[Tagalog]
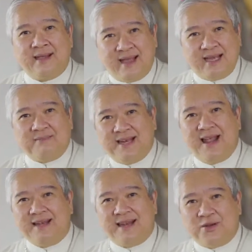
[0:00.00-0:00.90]
Alam
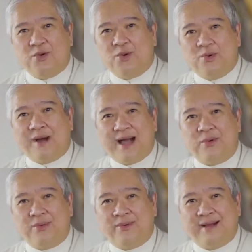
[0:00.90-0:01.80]
nila na
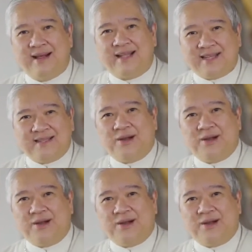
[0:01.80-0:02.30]
nauuhaw at ang